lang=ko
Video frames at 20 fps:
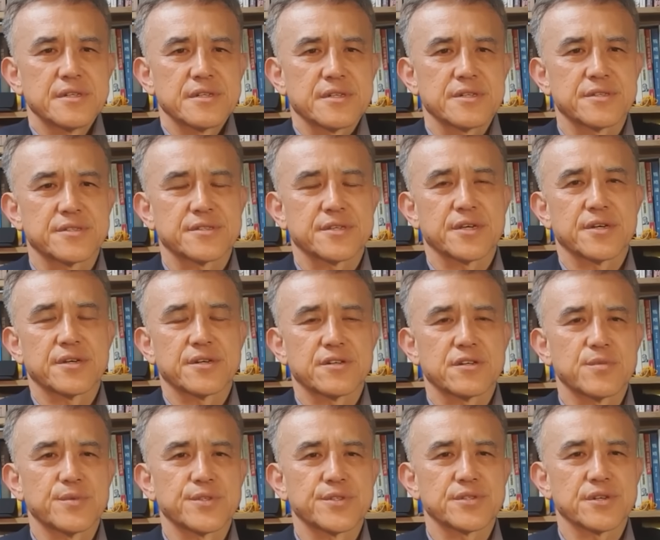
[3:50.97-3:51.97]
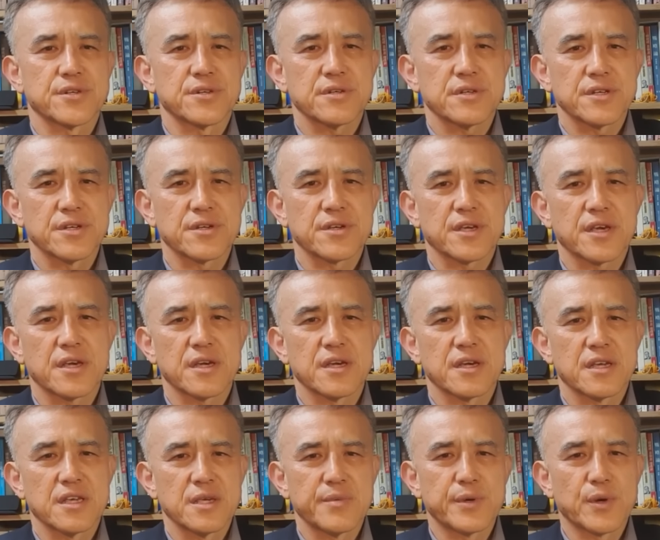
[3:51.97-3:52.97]
글쎄요. 그러면서 이렇게
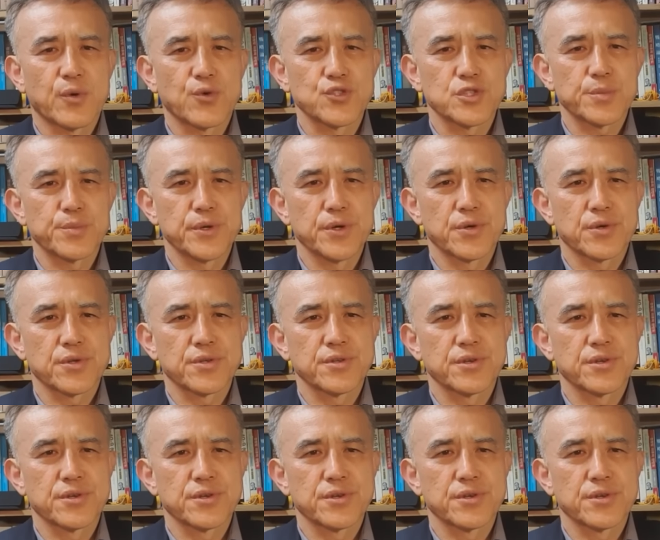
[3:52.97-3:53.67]
250명으로